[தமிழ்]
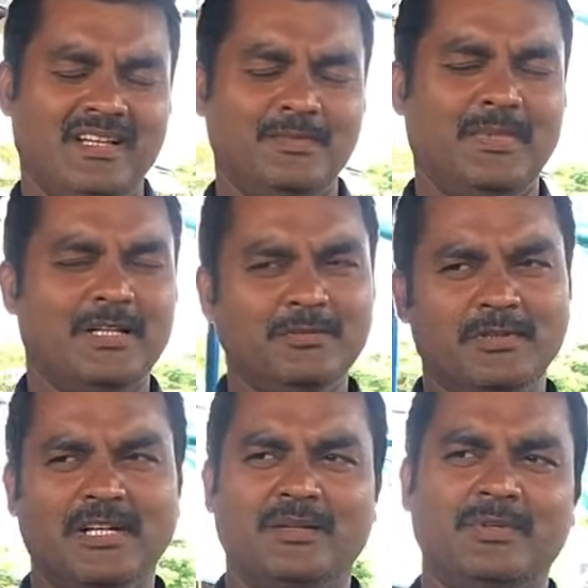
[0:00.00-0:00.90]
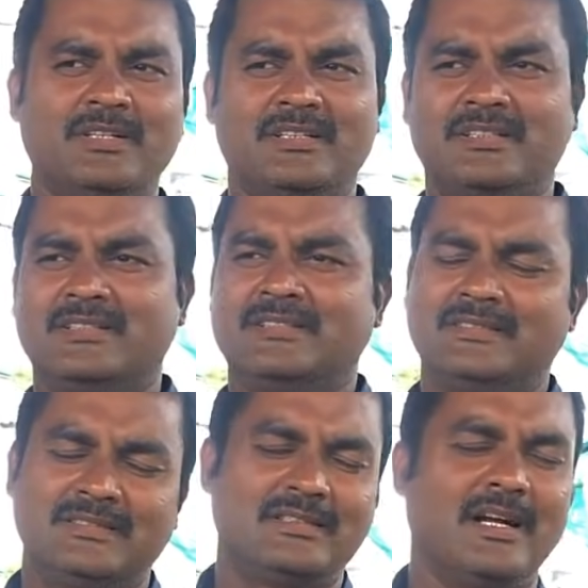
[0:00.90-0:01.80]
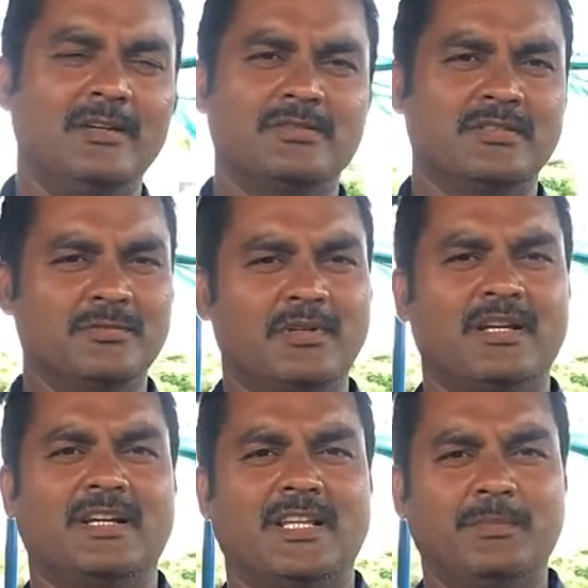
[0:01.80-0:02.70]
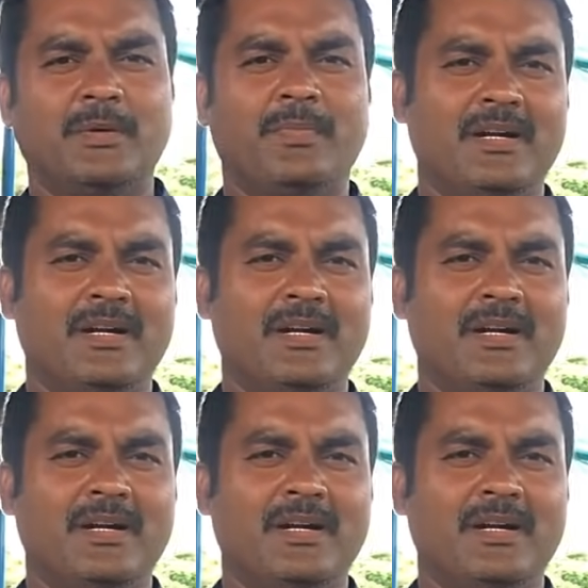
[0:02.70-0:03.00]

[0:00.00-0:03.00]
அது மருத்துவர்கள் நமக்கு ஆலோசனை சொன்னாங்க அந்த மாதிரி